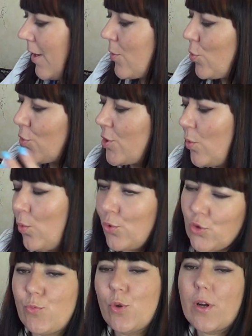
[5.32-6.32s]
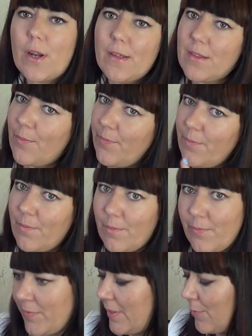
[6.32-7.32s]
Тоже очень много раз там
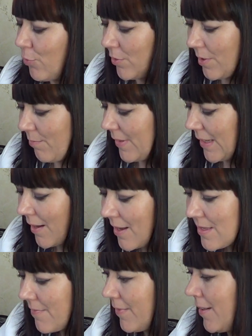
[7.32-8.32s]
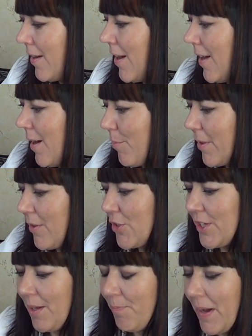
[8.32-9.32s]
всего там заказывала.
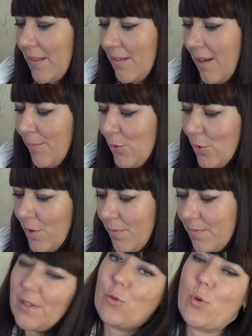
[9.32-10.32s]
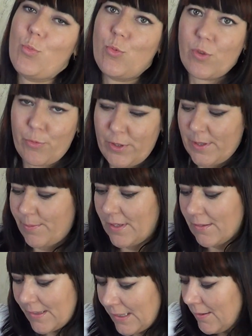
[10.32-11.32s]
Предложили опять на обзоры. С огромным удовольствием
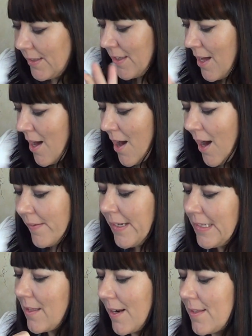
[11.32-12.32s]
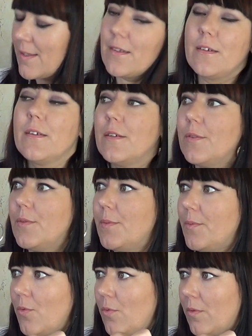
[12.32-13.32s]
согласилась. На этот раз э,
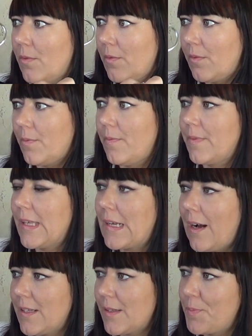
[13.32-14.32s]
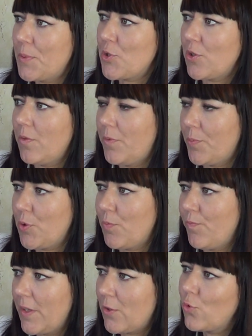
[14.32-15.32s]
заказ вышел, в общем,
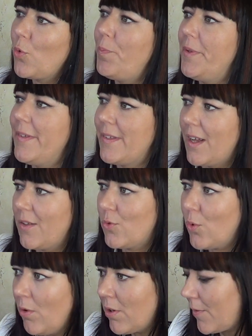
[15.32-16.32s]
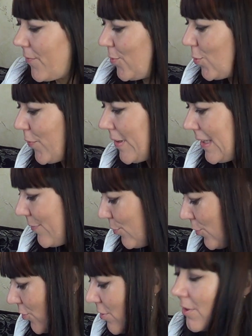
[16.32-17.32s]
на 150 долларов, но всего
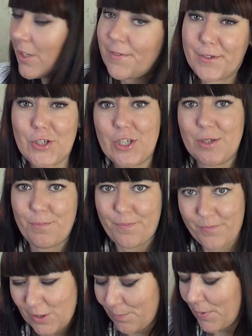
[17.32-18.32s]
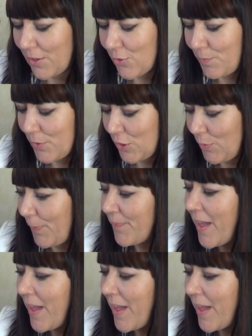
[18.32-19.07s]
4 вещи. Сейчас покажу почему.